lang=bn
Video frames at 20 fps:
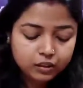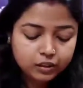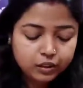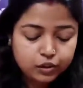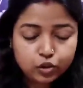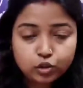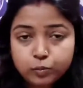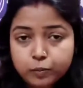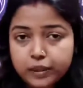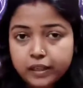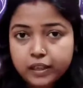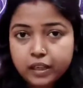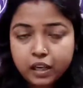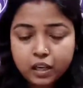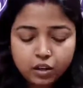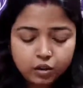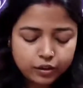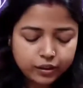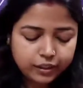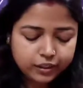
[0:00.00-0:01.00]
দেখছো প্রায়
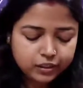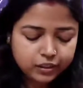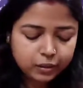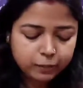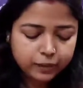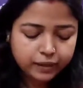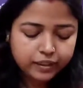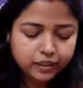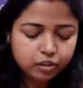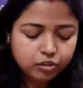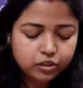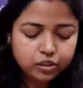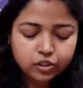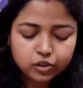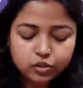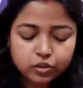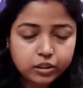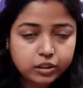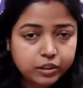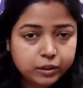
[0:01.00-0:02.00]
খাওয়া হয়ে গেছে আর বাকিটাও শেষ
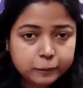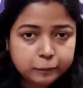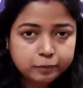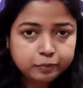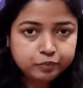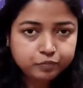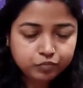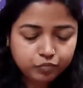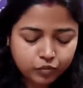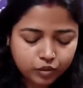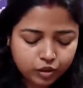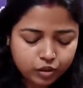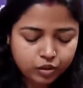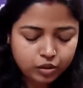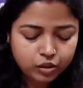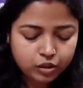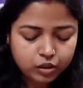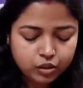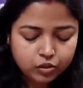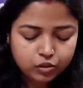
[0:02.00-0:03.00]
করে নি
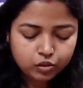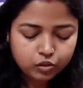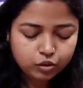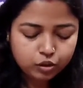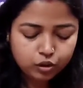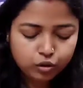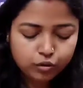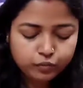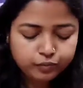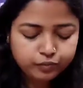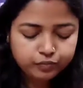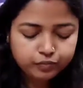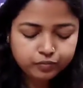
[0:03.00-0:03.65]
তো চলো